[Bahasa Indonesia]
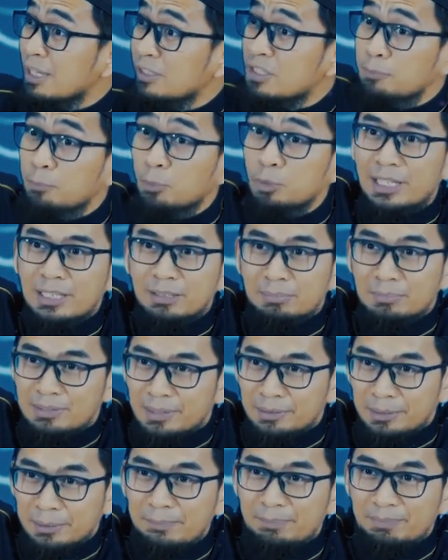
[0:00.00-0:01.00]
Madinah Ciputat
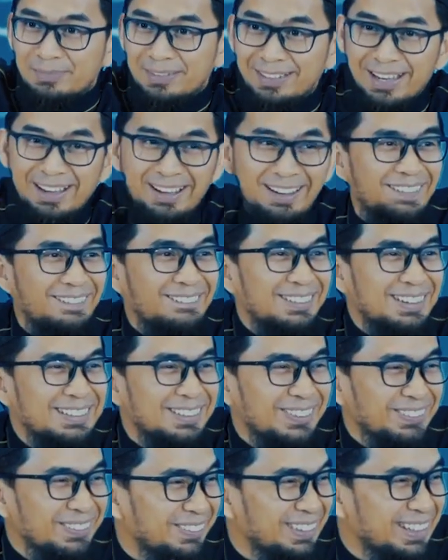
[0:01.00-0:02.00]
misalnya, ya
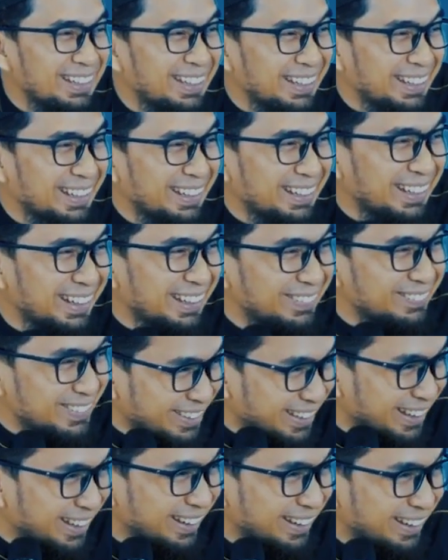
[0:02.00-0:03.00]
masuk UIN
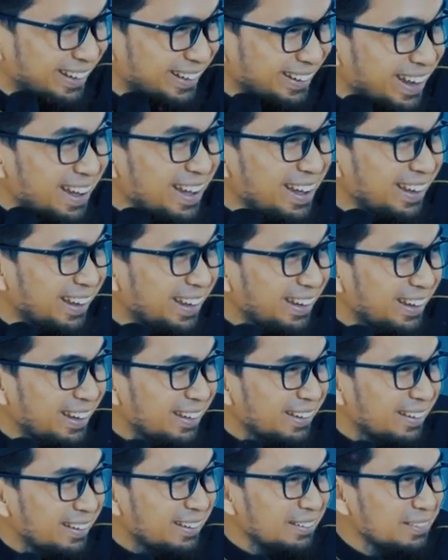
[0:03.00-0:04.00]
misal, ya.
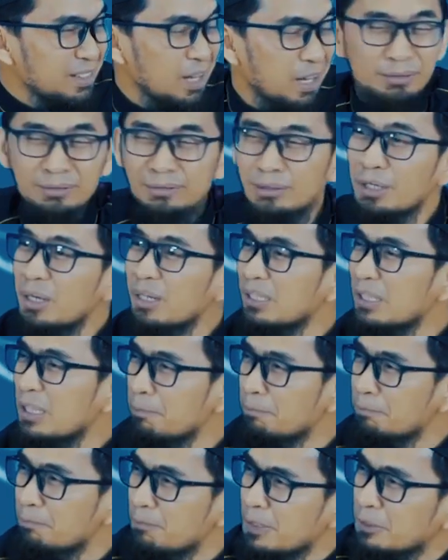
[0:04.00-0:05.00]
Ya Allah,
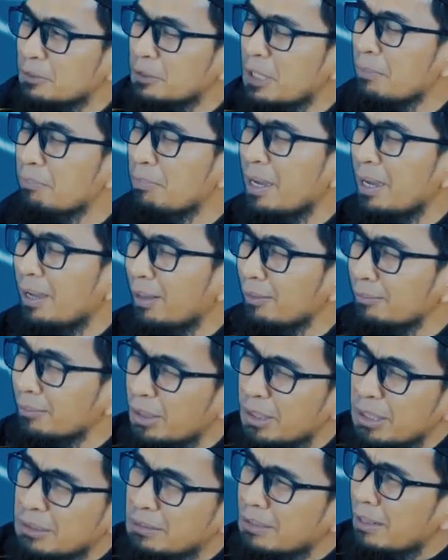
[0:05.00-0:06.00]
ITB ya
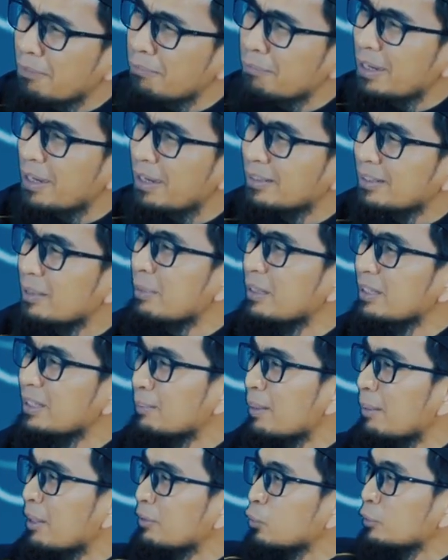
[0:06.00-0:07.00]
Allah, ITB
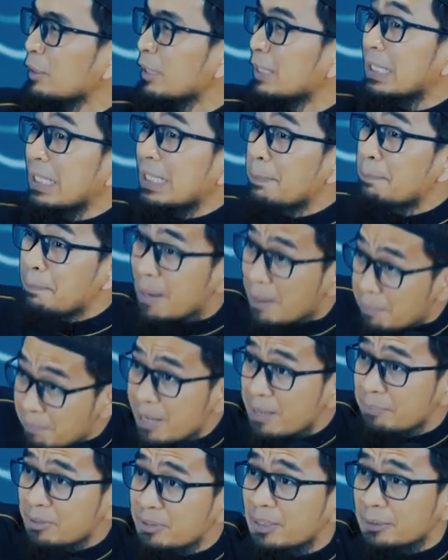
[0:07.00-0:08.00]
tiba-tiba masuknya ke
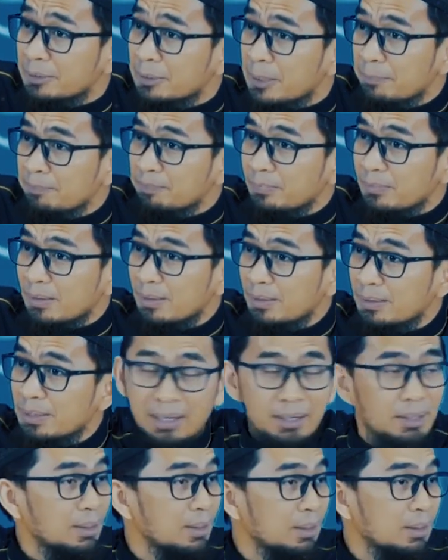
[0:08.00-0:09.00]
IPB misalnya.
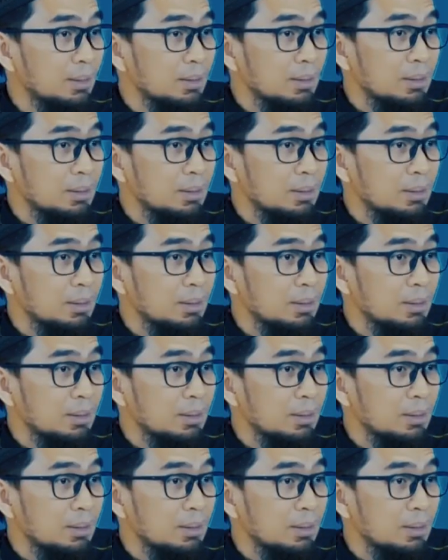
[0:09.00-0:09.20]
Ya.